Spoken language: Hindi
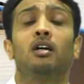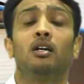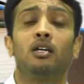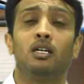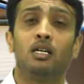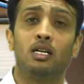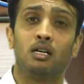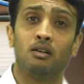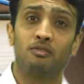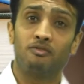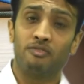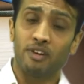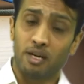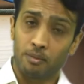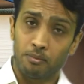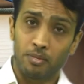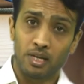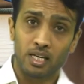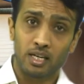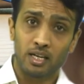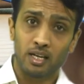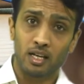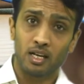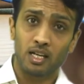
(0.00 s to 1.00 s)

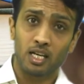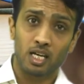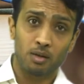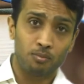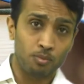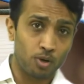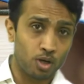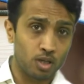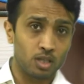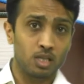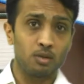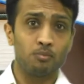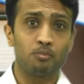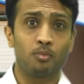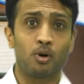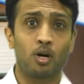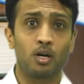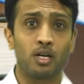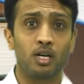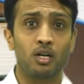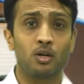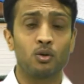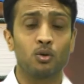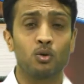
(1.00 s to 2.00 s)
फैमिली के लिए बहुत
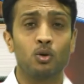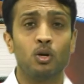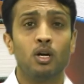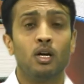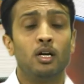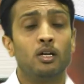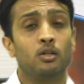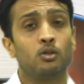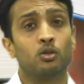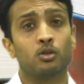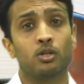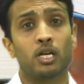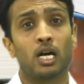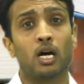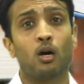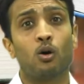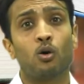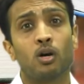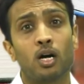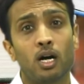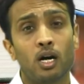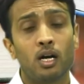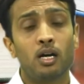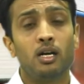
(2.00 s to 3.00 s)
इंपॉर्टेंट हो तो क्या
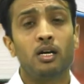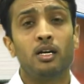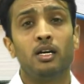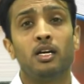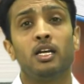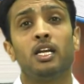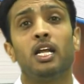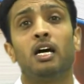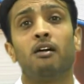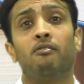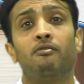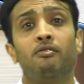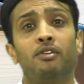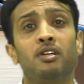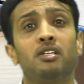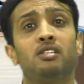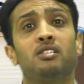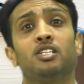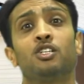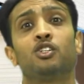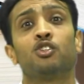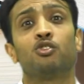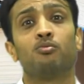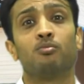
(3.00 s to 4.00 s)
होगा इन एवरी
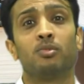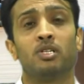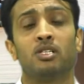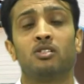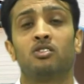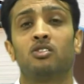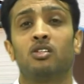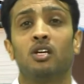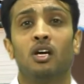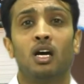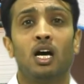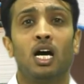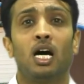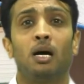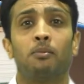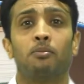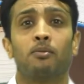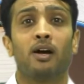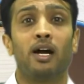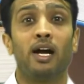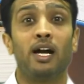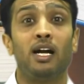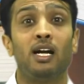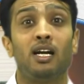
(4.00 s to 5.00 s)
सिक्स मंथ्स
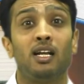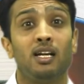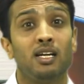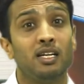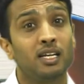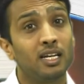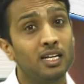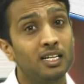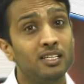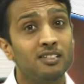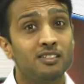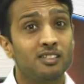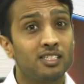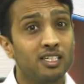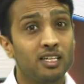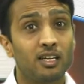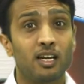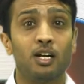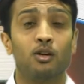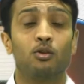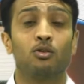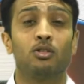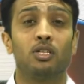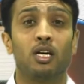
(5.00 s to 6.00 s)
आपका एड्रीनलिन
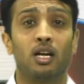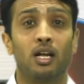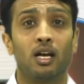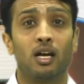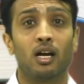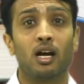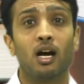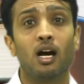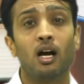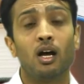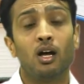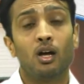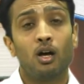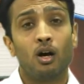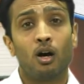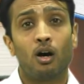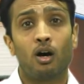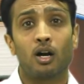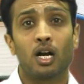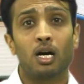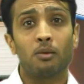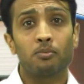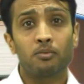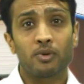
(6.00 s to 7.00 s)
सीक्रेट होता रहेगा
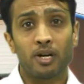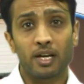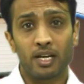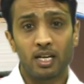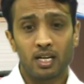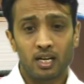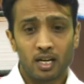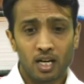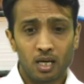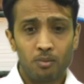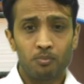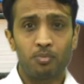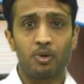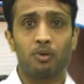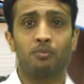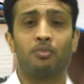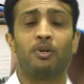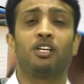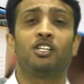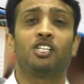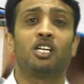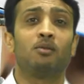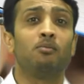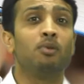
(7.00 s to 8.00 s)
और आप कहीं ना कहीं
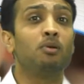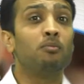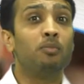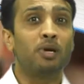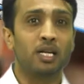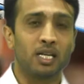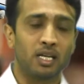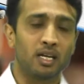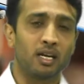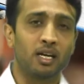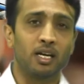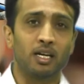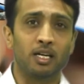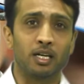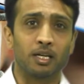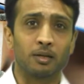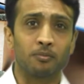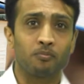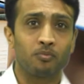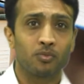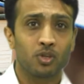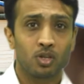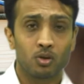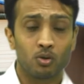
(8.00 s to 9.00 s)
प्रिपरेशन में बने रहेंगे
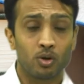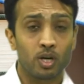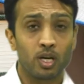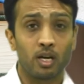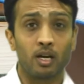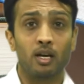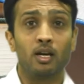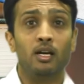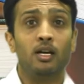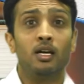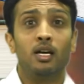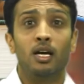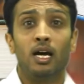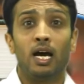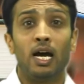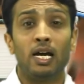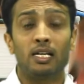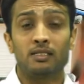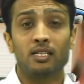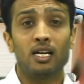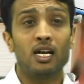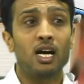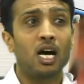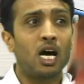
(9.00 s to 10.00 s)
ओके okay?
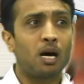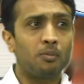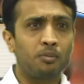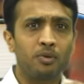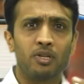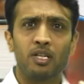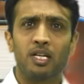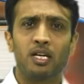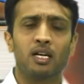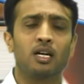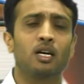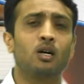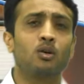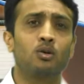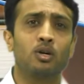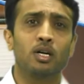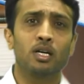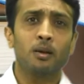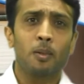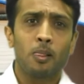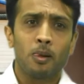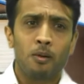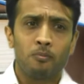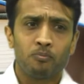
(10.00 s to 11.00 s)
ऐसा आपने देखा होगा ना
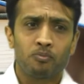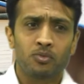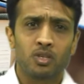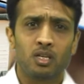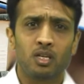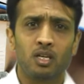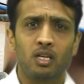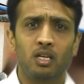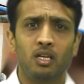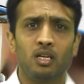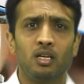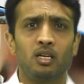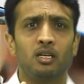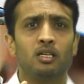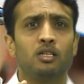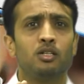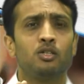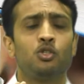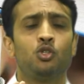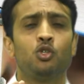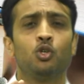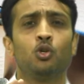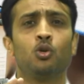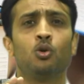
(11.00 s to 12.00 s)
कि
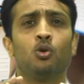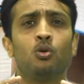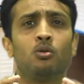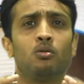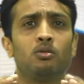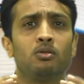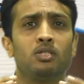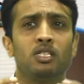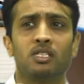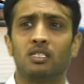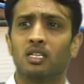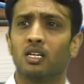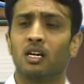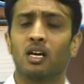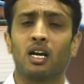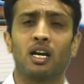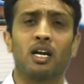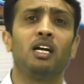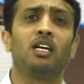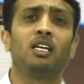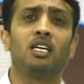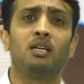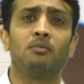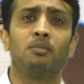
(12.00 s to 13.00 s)
जो जैसे
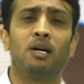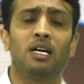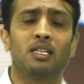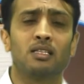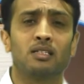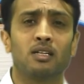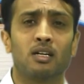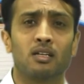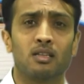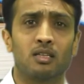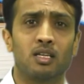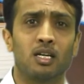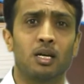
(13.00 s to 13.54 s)
क्रिकेट की बात करते